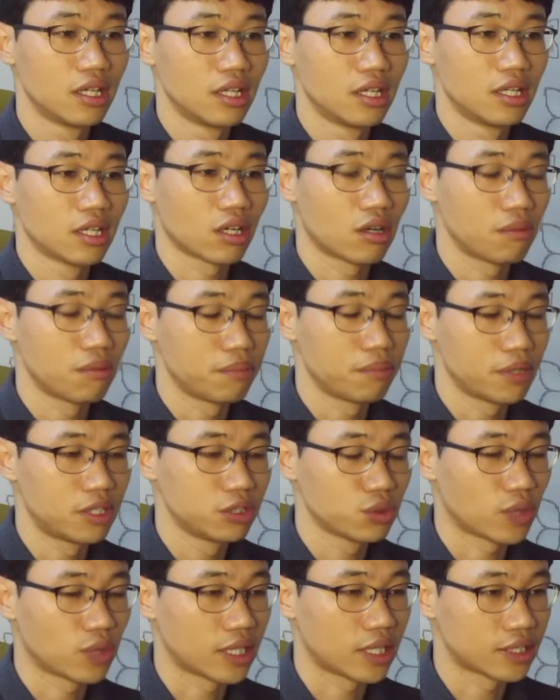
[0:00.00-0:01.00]
커피를
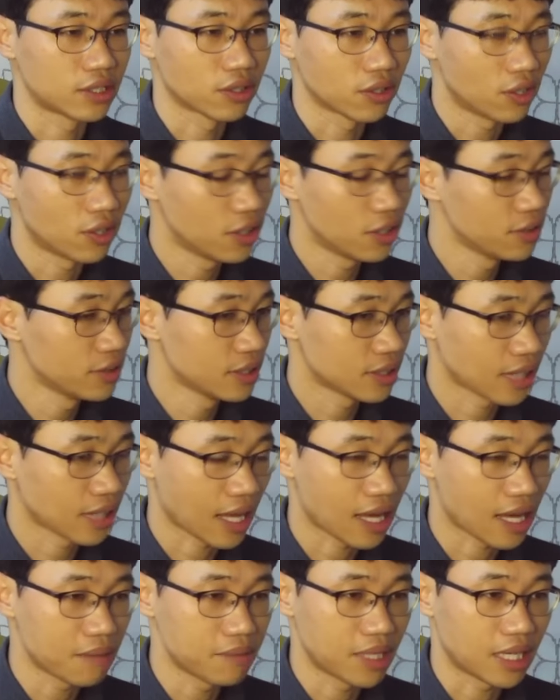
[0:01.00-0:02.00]
좋아했던
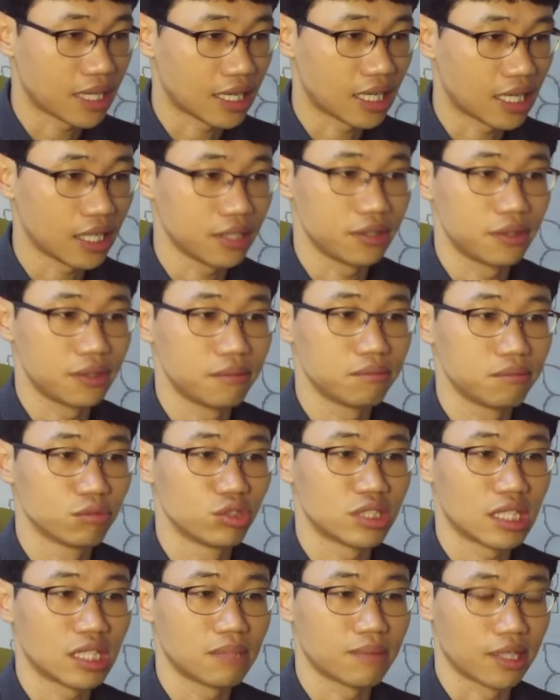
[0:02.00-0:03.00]
건탐이야 이런
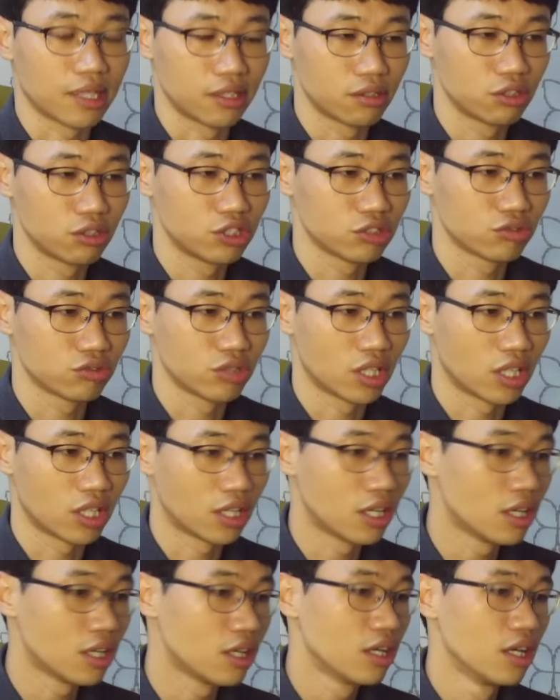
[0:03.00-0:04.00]
문장이
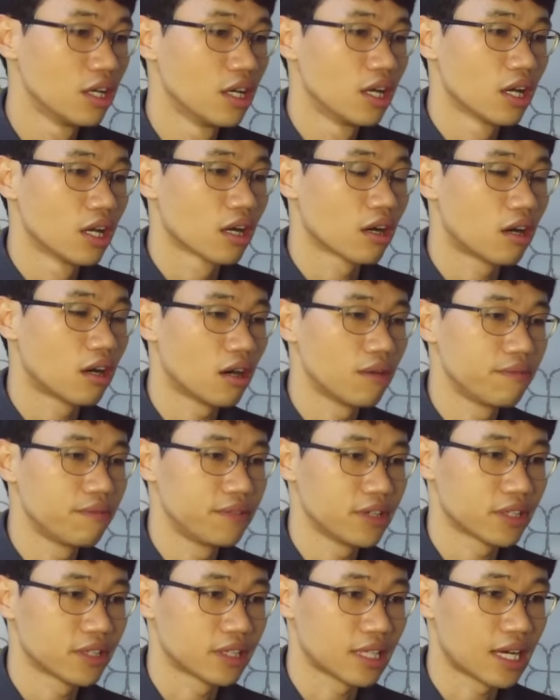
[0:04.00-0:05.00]
만들어지고요.
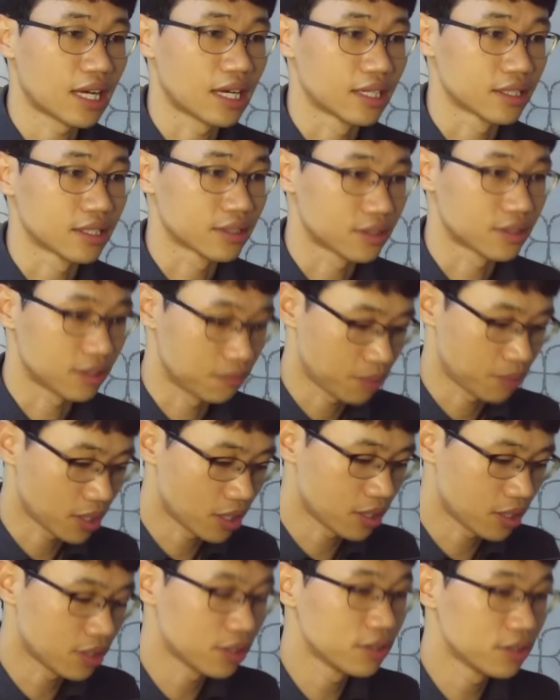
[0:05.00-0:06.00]
커피였다
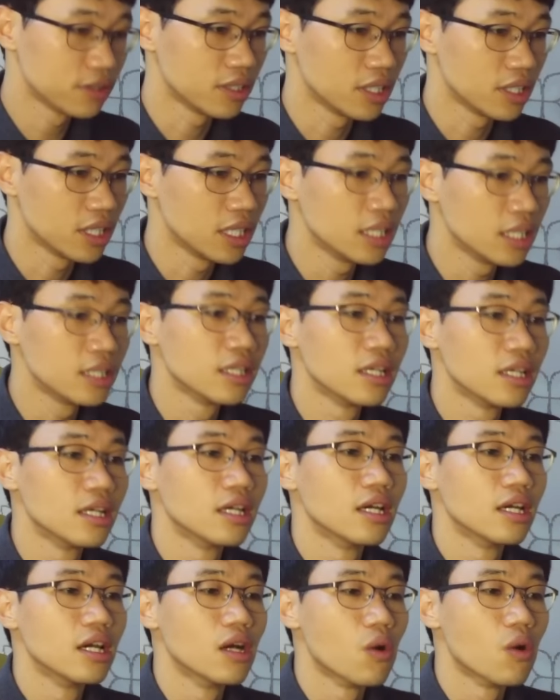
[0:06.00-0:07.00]
그러면 it
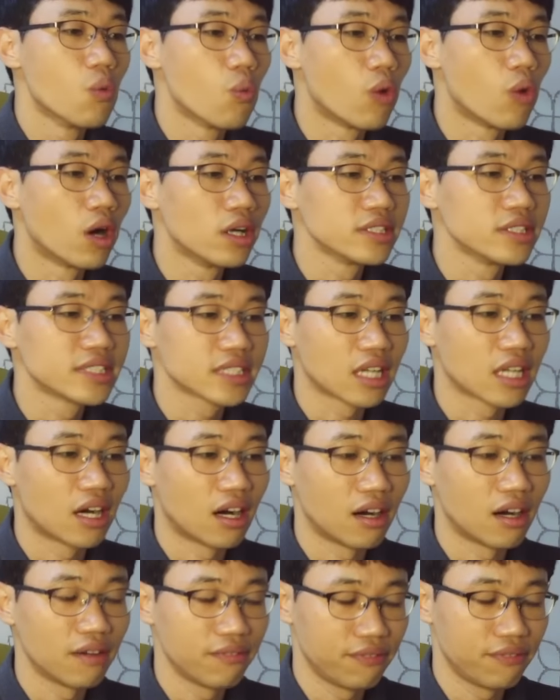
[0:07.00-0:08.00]
was
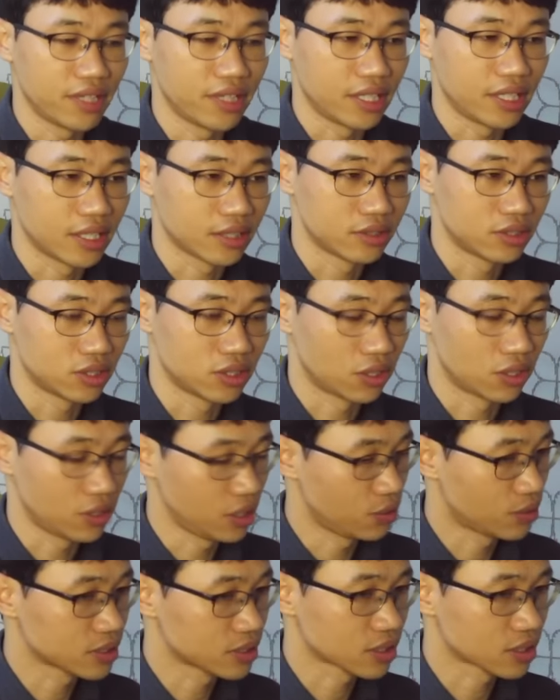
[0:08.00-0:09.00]
coffee. 그쵸? It
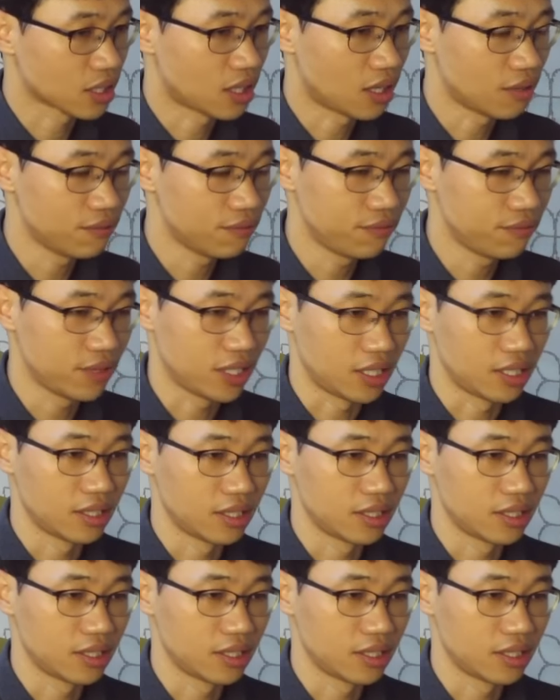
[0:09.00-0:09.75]
was coffee.